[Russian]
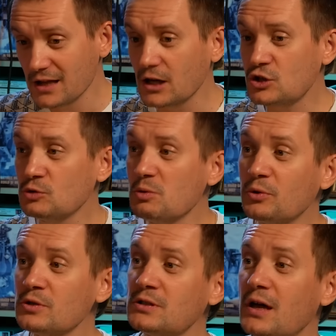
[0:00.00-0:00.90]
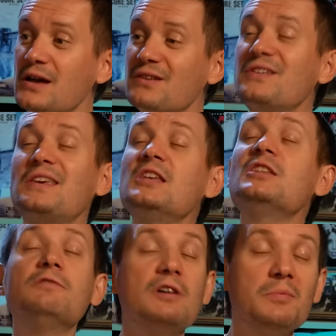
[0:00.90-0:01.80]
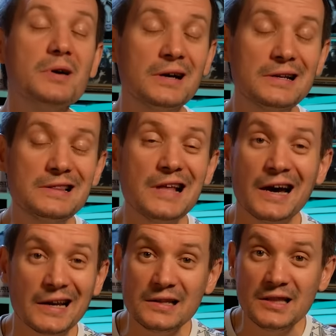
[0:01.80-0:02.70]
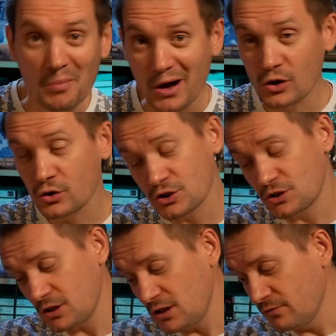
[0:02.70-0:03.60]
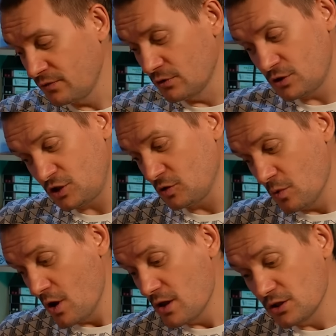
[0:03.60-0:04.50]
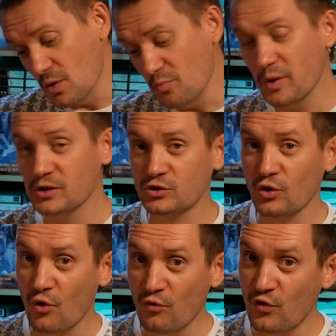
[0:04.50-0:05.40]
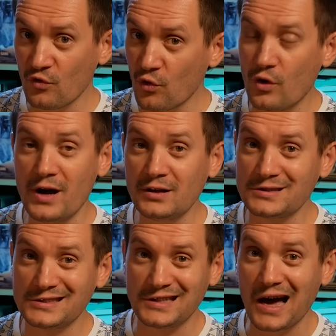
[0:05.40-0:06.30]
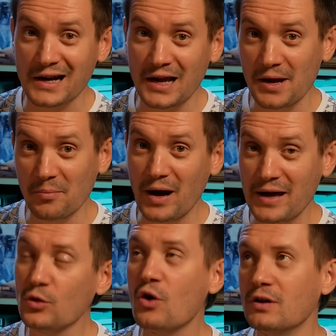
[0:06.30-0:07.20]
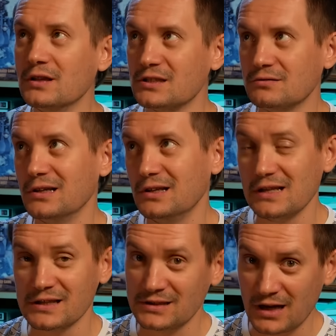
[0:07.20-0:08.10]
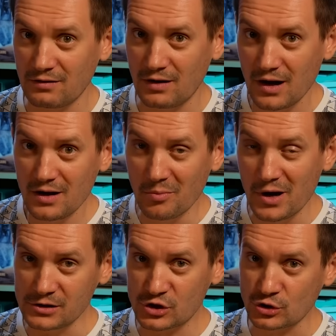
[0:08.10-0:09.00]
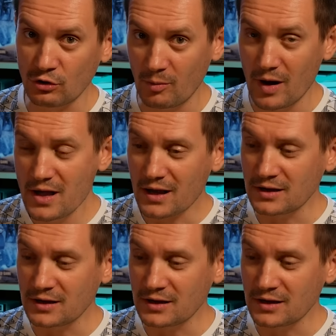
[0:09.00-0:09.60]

Так что мы просто выкидываем их нахрен на мороз и вносим Tempest of War. Это старое, новое название для старого Шторма.